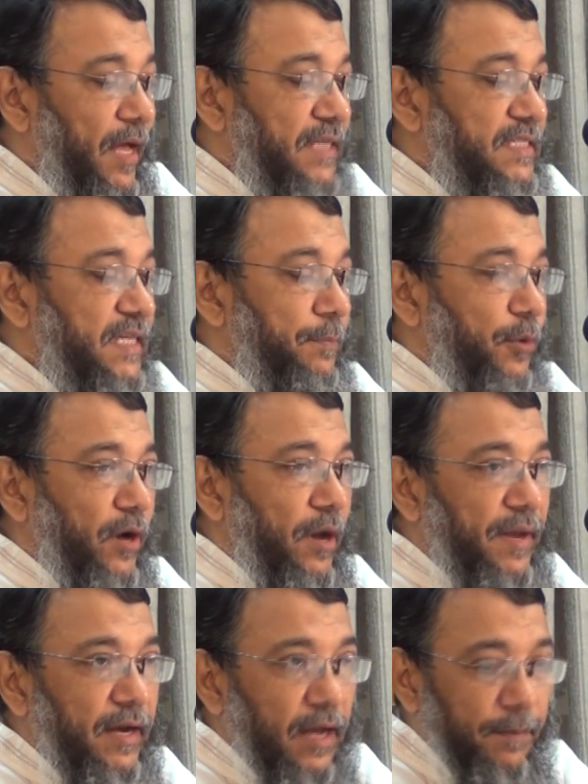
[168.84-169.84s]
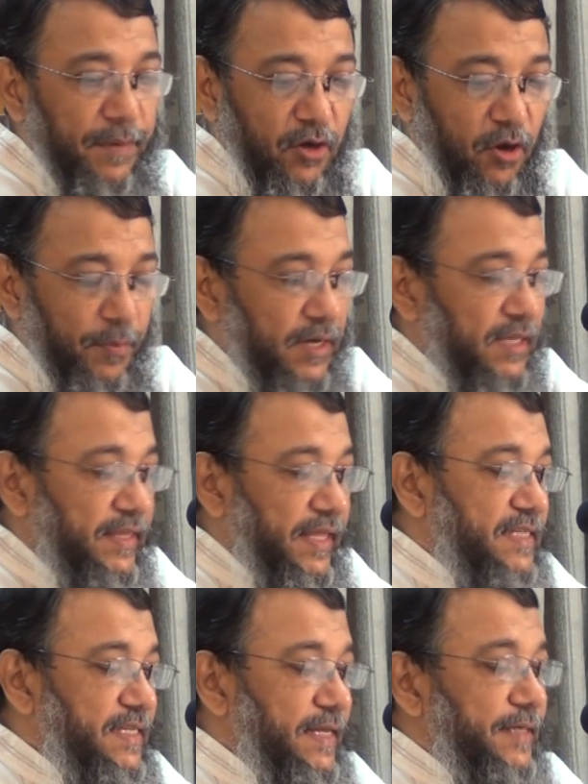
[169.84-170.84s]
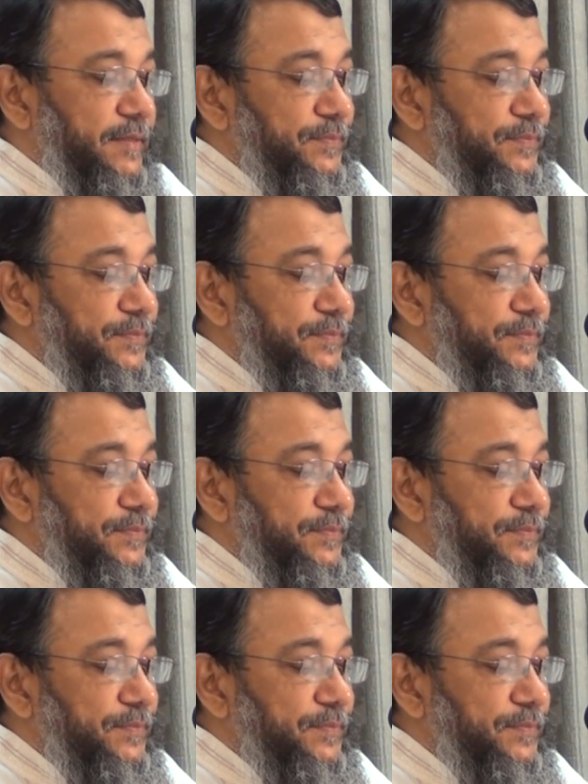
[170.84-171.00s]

আজকের প্রোগ্রামের আপনার টপিকটা দেখছেন